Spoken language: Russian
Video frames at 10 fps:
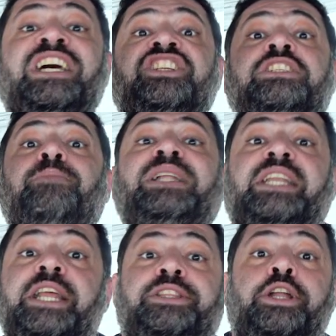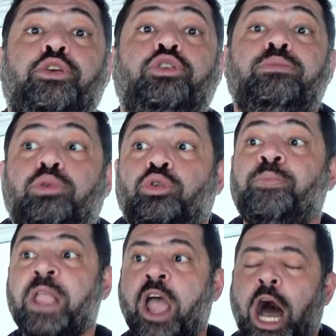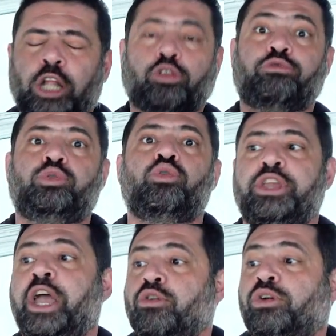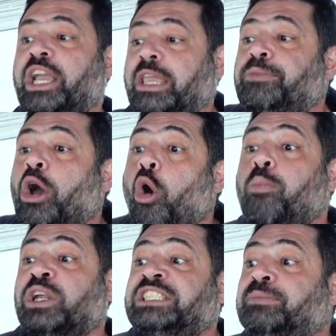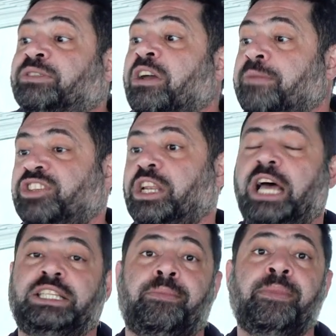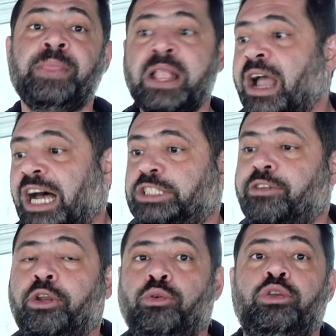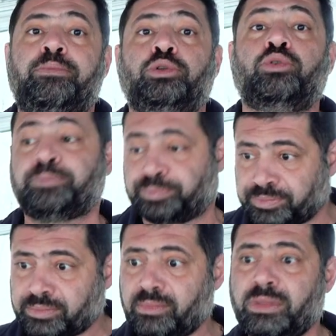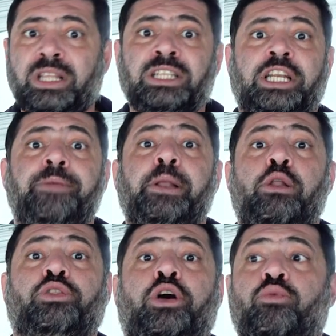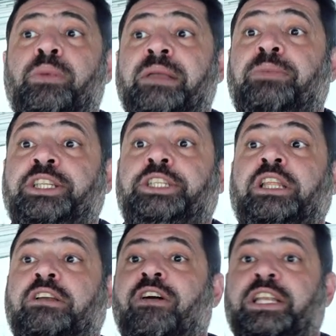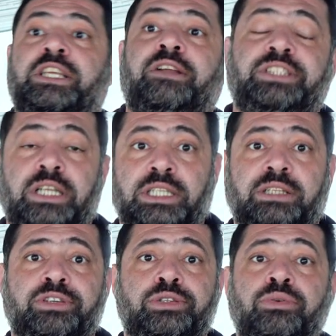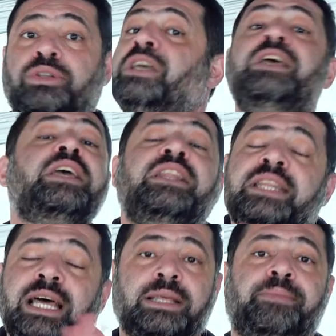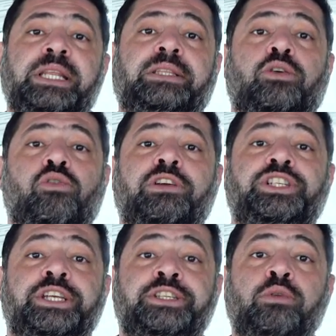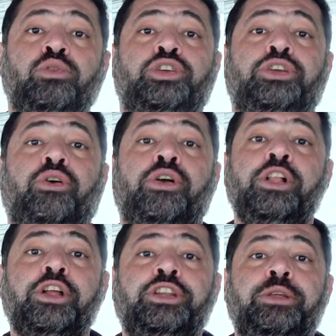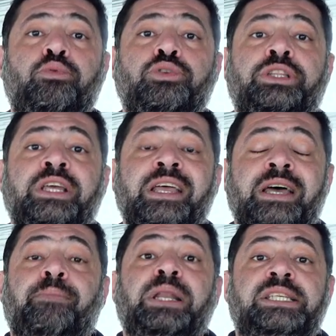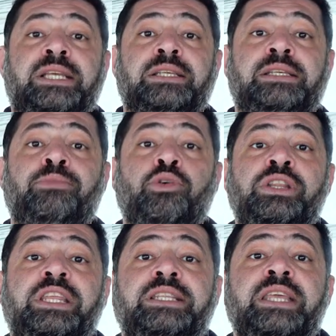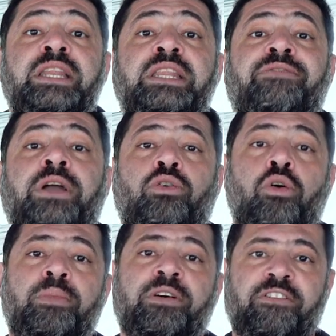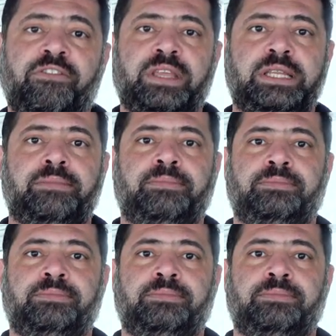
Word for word: даже смотреть на нее не буду, а то вдруг я ее каким-то образом своим взглядом оскверню и буду 3 миллиона рублей платить, а квартира в Саратове стоит. Не надо мне такого счастья, лучше ее не будет близко со мной нигде ни в каком виде.